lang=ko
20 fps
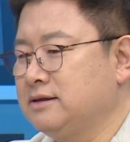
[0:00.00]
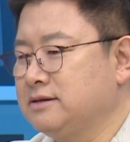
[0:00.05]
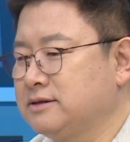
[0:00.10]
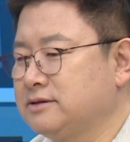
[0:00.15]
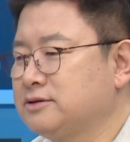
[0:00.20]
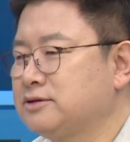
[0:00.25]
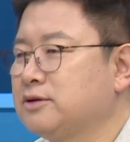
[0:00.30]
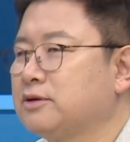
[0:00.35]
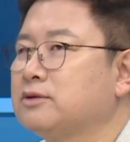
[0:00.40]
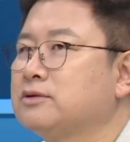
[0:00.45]

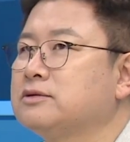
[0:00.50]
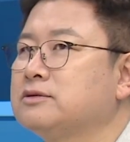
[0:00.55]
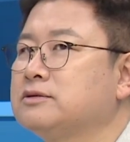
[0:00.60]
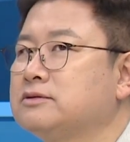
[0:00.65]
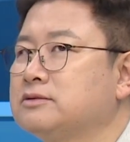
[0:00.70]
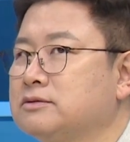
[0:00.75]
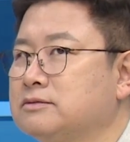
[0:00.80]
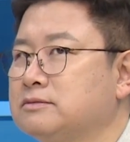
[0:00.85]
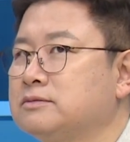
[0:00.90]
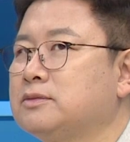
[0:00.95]
그렇죠.
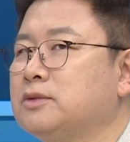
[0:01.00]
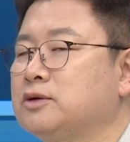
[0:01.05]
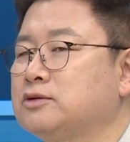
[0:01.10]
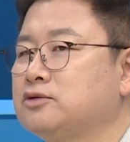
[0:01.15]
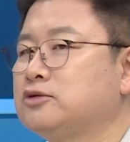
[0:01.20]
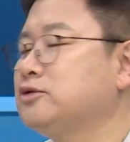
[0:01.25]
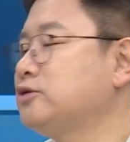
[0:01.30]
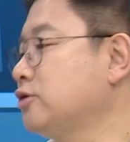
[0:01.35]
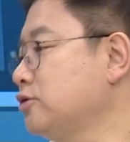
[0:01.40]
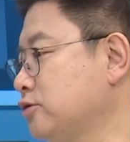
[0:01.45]
그뭐
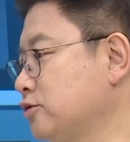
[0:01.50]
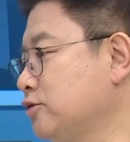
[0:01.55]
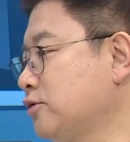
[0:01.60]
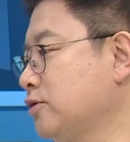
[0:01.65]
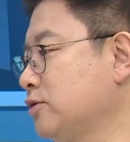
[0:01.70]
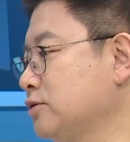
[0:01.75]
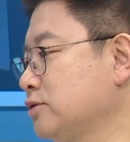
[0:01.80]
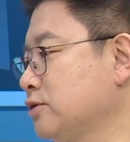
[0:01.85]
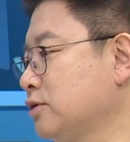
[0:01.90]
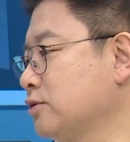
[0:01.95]

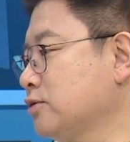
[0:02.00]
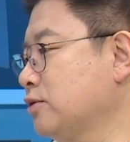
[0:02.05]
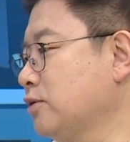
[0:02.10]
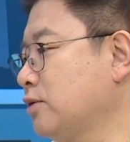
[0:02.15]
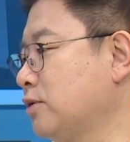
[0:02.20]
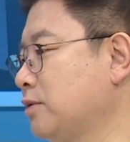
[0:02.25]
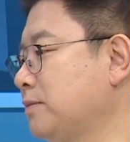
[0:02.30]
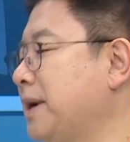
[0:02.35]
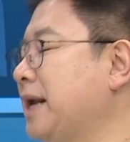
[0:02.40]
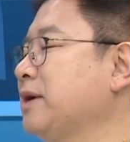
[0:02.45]
둔촌주공 네.
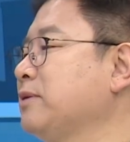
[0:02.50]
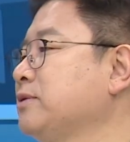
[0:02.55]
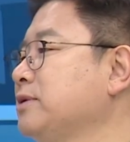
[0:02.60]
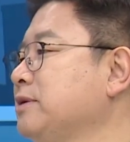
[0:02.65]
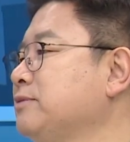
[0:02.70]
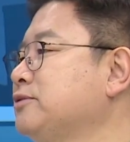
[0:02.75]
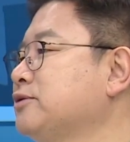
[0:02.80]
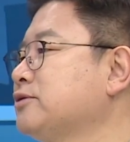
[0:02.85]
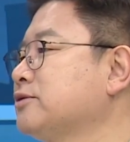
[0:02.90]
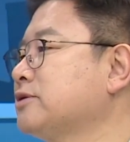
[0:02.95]
정도 말고는
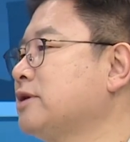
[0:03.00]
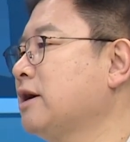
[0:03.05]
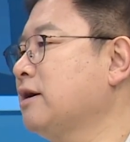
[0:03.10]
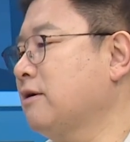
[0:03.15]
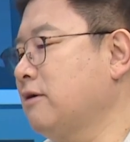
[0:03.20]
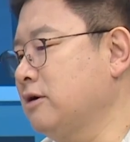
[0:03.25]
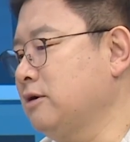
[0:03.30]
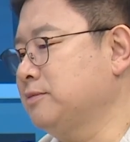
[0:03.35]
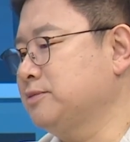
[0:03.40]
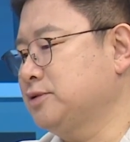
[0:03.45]
입주가
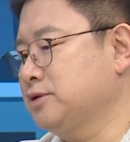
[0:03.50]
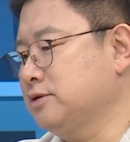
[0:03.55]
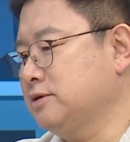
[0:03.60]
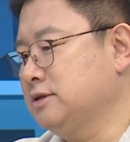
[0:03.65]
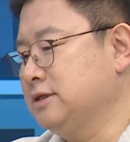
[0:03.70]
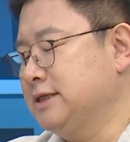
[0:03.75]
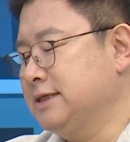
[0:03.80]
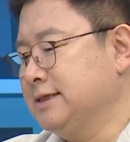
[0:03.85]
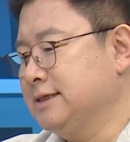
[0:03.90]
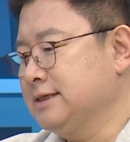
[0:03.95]
거의 없죠.
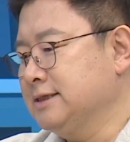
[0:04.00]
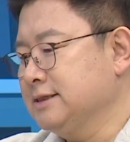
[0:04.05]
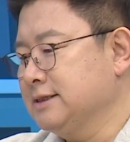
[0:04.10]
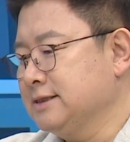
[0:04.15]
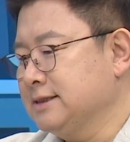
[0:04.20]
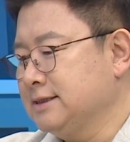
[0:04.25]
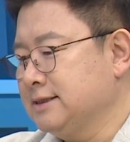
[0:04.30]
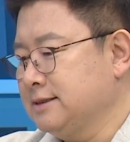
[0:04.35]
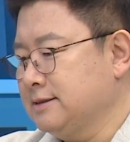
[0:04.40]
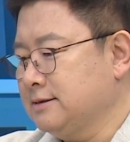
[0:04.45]
네.
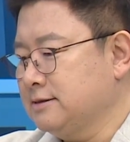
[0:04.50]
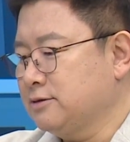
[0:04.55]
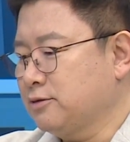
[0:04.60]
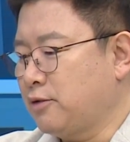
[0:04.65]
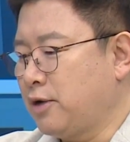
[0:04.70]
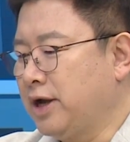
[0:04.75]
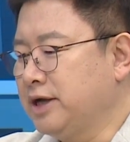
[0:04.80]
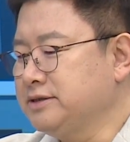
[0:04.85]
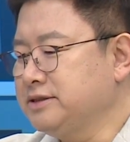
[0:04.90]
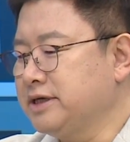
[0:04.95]
그래서
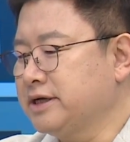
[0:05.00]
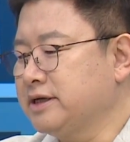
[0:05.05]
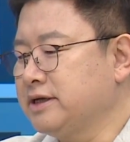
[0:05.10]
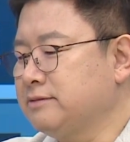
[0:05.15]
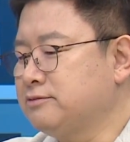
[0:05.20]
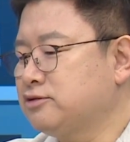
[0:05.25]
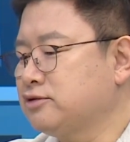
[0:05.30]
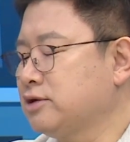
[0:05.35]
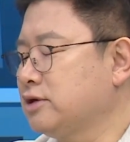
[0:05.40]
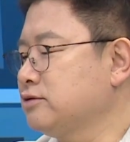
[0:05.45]
굉장히
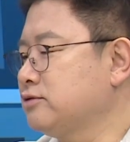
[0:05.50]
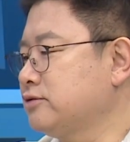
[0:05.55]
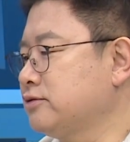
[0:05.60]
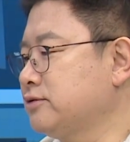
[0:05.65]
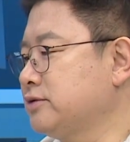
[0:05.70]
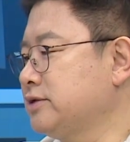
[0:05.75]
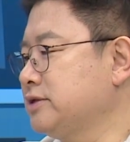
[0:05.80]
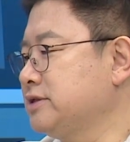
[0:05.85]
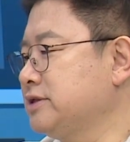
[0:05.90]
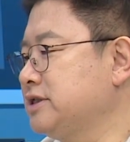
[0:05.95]
입주가 어,
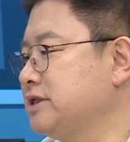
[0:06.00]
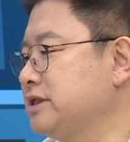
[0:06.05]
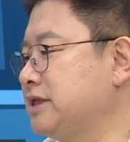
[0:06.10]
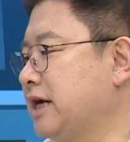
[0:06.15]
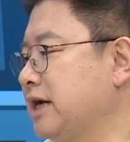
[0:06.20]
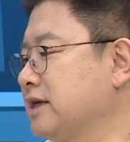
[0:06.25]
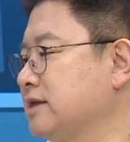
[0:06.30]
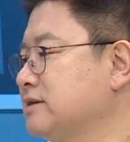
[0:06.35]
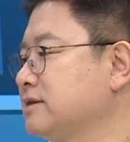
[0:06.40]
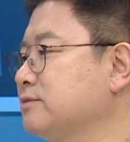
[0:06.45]
주는
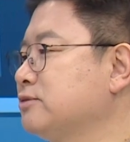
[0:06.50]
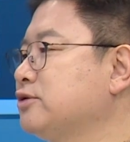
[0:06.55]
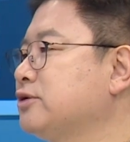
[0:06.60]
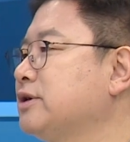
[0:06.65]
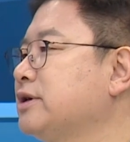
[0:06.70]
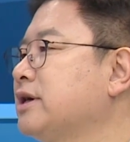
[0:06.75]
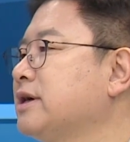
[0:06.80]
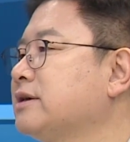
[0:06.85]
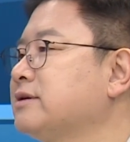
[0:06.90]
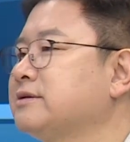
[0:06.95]
시장이 지금
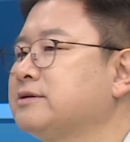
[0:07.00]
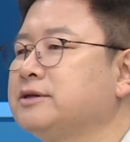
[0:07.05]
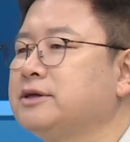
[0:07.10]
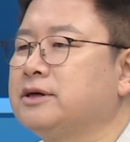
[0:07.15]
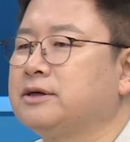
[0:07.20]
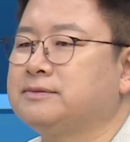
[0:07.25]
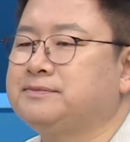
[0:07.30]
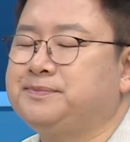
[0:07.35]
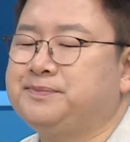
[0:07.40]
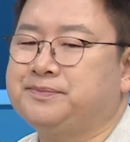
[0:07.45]

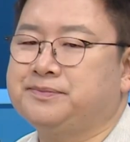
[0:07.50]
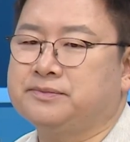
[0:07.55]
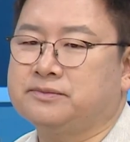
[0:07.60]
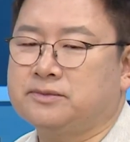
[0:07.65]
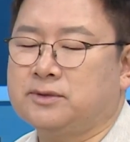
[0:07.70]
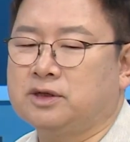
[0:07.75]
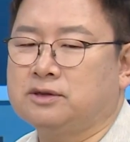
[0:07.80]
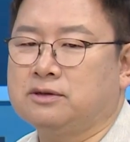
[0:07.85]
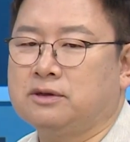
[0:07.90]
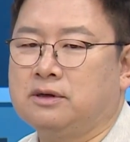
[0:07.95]
출현하거든요.
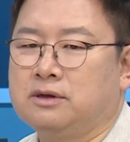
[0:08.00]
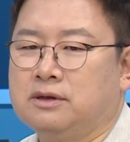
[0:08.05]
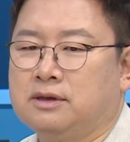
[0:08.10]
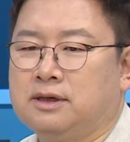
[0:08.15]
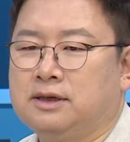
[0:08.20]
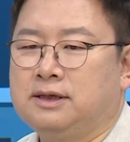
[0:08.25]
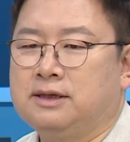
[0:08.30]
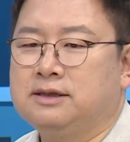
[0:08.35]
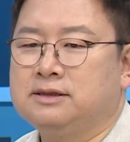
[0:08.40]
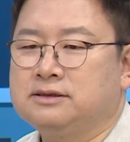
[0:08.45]
그래서
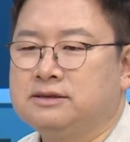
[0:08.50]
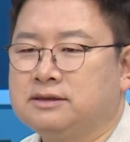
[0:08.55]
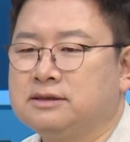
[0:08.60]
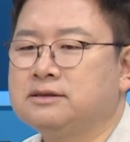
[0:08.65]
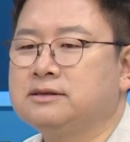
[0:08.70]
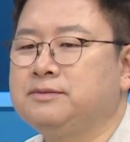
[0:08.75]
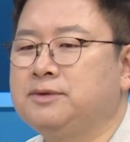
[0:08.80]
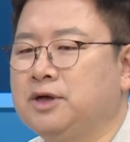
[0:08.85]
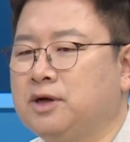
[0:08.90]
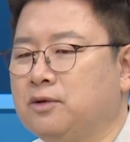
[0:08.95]

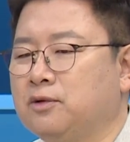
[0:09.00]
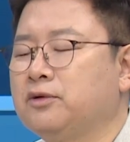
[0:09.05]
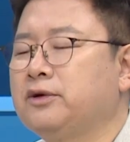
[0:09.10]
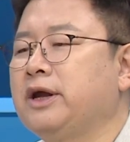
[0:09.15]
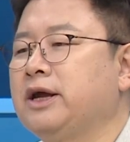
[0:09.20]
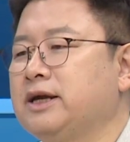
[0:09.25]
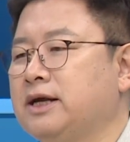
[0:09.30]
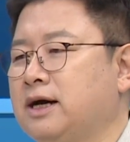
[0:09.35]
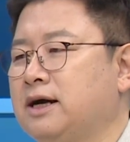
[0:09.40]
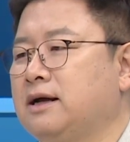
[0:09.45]
지금이야
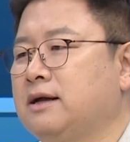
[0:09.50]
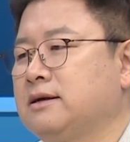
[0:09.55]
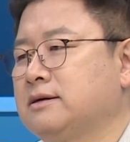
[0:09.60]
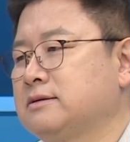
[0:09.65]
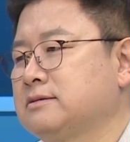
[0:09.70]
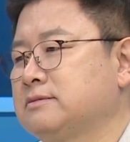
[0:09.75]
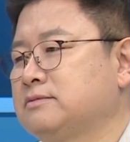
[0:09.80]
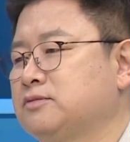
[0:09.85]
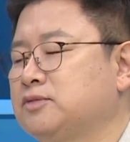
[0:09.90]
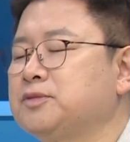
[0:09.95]
올해야
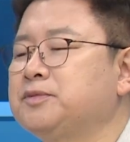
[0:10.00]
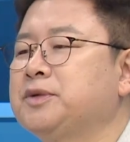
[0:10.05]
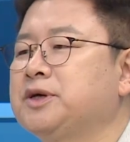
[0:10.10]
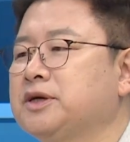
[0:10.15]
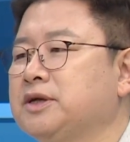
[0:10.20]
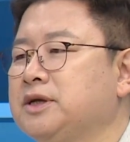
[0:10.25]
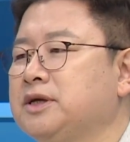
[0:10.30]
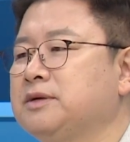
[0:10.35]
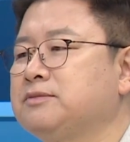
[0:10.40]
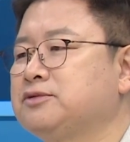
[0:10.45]

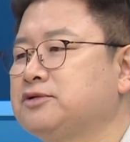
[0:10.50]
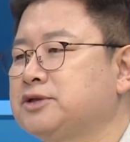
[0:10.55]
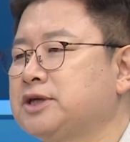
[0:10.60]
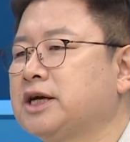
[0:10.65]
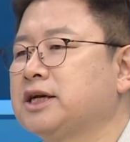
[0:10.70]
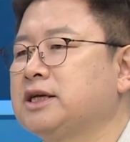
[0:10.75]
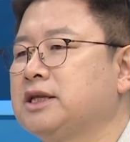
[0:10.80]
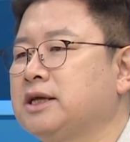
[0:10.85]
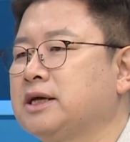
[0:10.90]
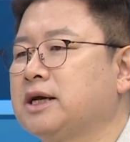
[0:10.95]
분명히
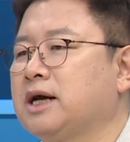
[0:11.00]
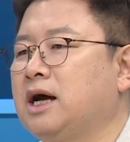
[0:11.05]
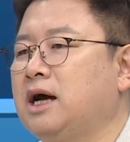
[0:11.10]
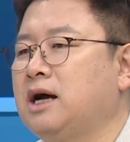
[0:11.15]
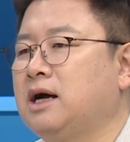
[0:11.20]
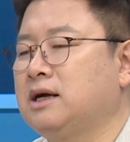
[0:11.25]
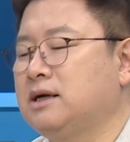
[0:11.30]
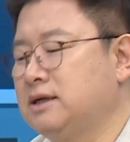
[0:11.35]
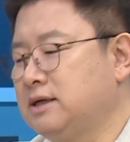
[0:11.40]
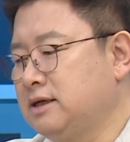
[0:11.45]

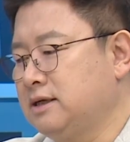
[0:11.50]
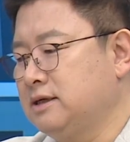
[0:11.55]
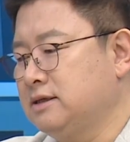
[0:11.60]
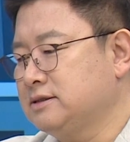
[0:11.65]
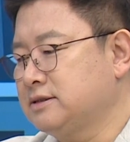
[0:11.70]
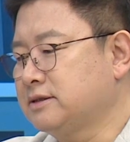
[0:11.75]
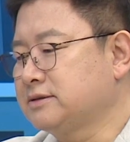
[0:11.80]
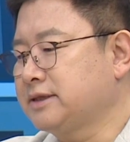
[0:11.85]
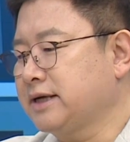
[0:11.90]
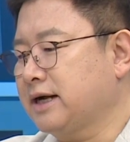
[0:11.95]
입주장이니까
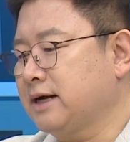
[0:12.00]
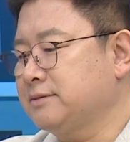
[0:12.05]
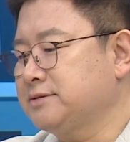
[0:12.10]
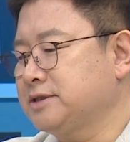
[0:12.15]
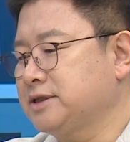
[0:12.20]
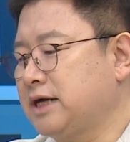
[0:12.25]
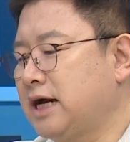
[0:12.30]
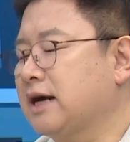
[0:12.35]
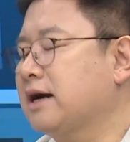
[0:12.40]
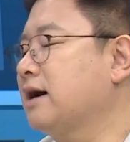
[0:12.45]

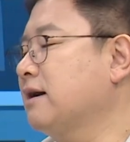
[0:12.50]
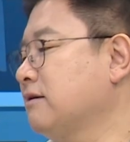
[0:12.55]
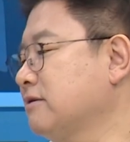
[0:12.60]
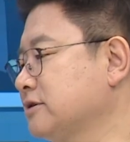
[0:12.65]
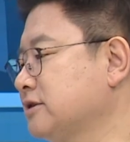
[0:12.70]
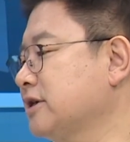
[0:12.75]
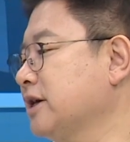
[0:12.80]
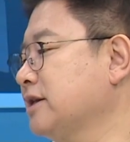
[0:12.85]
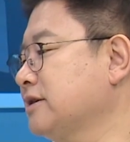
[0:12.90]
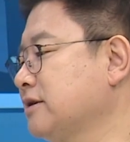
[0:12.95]
전세값이 아까
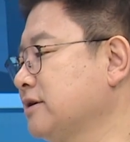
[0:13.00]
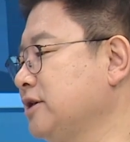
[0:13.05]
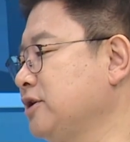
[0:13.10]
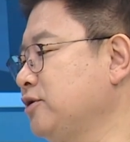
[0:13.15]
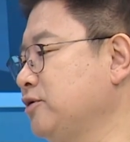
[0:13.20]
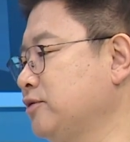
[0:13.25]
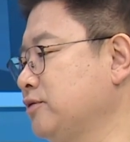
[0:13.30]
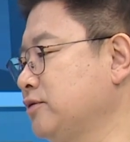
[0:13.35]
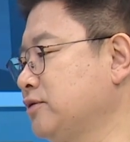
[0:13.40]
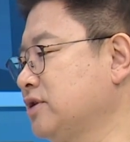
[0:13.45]
걱정했던
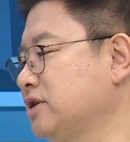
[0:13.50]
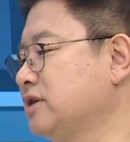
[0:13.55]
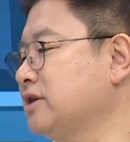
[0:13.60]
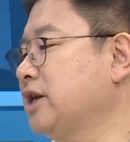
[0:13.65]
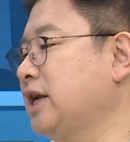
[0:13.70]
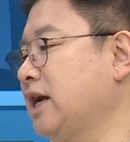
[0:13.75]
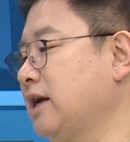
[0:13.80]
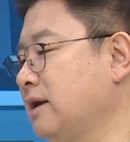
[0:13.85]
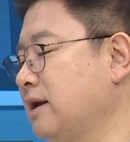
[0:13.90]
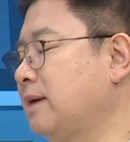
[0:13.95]
이유
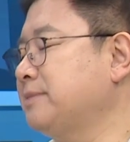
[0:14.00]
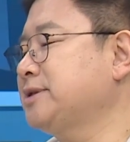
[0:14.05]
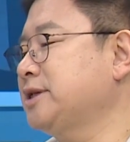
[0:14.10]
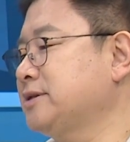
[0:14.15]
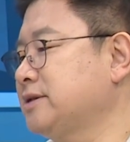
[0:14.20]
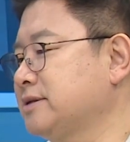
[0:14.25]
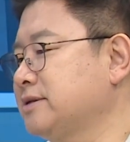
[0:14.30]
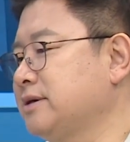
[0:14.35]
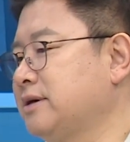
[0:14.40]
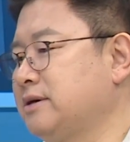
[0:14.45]
그거랑
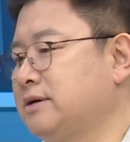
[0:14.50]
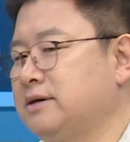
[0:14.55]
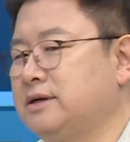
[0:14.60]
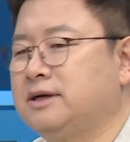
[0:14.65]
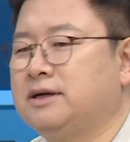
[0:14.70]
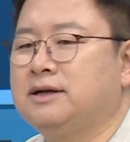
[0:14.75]
합쳐져서